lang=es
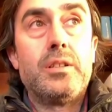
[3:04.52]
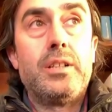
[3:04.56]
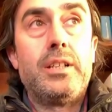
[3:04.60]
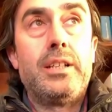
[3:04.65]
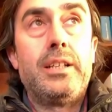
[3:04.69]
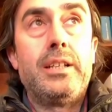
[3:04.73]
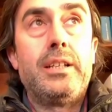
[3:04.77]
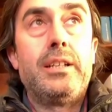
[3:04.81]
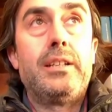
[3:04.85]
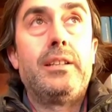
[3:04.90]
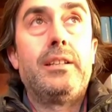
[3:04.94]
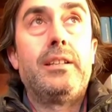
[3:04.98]

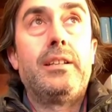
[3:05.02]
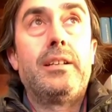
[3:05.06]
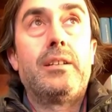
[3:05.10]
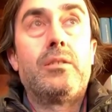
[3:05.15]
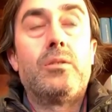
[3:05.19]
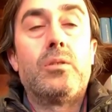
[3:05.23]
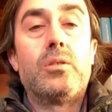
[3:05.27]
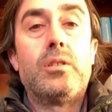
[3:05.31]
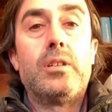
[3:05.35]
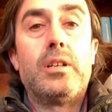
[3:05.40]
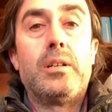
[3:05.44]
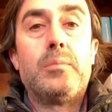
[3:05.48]
corona
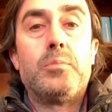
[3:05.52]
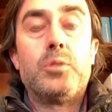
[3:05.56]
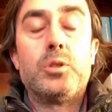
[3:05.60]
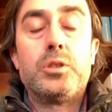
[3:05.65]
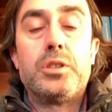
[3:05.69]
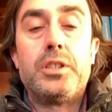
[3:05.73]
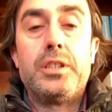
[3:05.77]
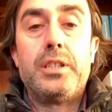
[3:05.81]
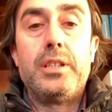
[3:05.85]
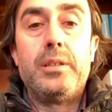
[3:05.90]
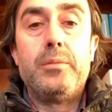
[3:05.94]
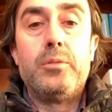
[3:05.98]
positivo
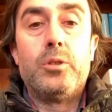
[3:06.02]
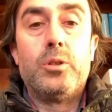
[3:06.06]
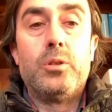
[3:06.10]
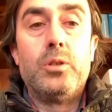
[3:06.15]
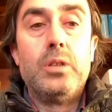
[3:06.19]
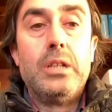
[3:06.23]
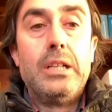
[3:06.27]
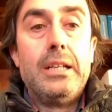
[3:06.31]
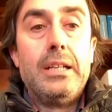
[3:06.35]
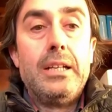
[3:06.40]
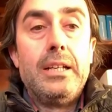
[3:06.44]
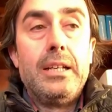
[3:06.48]
y
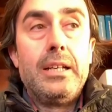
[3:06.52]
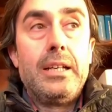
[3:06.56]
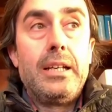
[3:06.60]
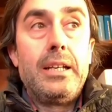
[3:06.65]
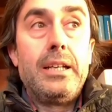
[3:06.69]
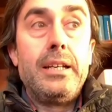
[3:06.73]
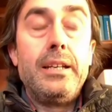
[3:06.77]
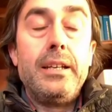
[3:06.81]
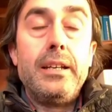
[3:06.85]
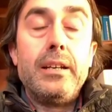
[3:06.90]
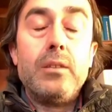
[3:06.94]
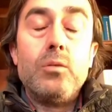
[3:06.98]
ningún
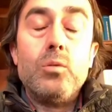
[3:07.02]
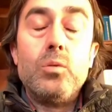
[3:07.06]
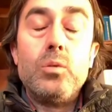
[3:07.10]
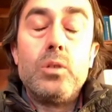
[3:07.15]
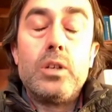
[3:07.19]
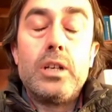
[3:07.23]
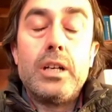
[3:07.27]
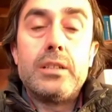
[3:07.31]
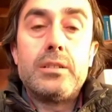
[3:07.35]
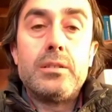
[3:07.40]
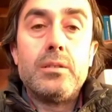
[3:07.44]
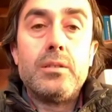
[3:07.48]
caso
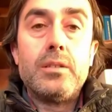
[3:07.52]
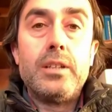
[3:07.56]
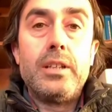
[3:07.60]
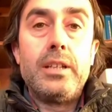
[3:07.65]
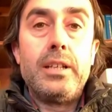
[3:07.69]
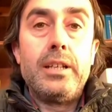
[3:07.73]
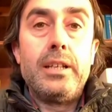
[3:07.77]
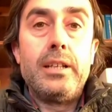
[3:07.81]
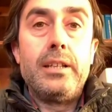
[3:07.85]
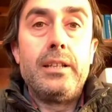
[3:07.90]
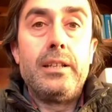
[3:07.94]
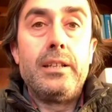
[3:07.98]

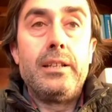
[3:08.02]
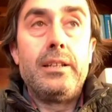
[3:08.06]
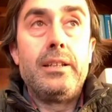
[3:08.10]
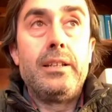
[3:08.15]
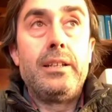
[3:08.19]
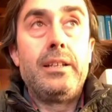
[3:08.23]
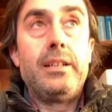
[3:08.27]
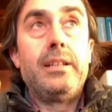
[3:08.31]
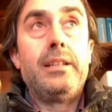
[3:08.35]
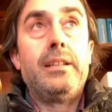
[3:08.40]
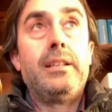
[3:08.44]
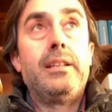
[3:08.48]

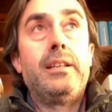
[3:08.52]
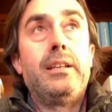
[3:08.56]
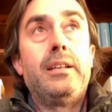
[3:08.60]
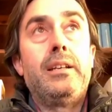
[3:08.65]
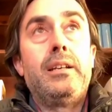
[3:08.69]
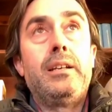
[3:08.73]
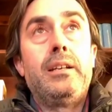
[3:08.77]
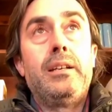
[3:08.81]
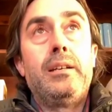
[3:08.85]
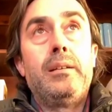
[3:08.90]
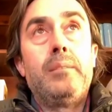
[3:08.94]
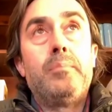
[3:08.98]
de,
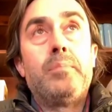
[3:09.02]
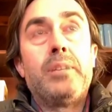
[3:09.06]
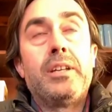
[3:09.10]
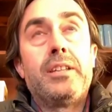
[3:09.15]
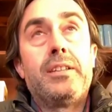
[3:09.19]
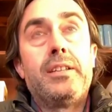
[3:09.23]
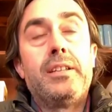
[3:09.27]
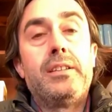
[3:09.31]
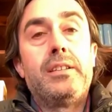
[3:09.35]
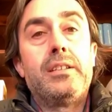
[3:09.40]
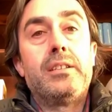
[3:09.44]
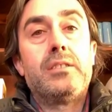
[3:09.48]
pacientes
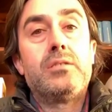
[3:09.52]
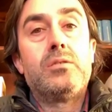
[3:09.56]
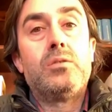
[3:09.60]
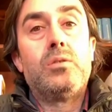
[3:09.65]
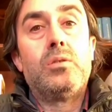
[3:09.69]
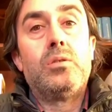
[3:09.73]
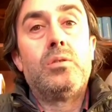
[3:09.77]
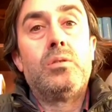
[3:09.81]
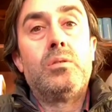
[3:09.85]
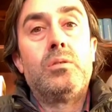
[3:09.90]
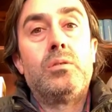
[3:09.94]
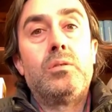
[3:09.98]
con
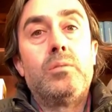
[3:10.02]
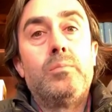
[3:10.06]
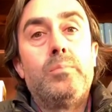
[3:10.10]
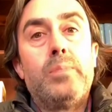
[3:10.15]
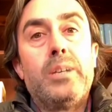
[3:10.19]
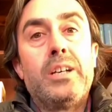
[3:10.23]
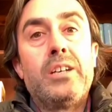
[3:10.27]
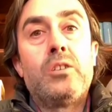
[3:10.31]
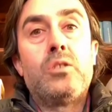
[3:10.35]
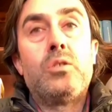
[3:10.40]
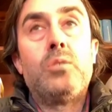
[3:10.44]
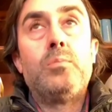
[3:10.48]

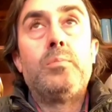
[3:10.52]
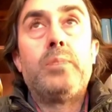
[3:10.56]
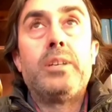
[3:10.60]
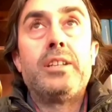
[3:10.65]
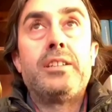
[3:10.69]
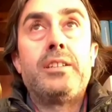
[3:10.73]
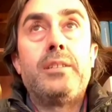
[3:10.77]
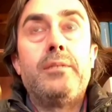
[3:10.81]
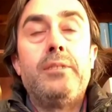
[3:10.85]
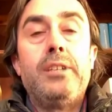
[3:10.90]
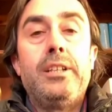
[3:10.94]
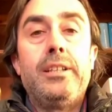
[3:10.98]
compatibilidad
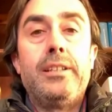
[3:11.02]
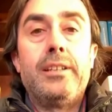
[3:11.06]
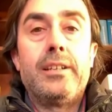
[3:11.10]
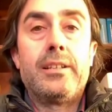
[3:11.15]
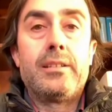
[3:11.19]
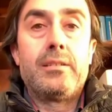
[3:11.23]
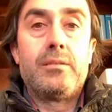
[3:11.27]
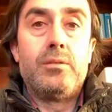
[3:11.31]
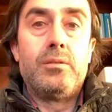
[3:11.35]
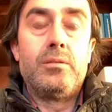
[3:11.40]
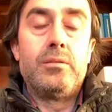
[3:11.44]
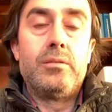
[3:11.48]
con el
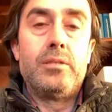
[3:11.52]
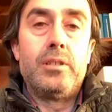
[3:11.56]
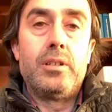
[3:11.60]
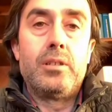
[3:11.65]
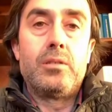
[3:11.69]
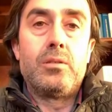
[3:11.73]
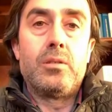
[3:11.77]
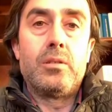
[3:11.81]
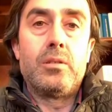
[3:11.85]
coronavirus.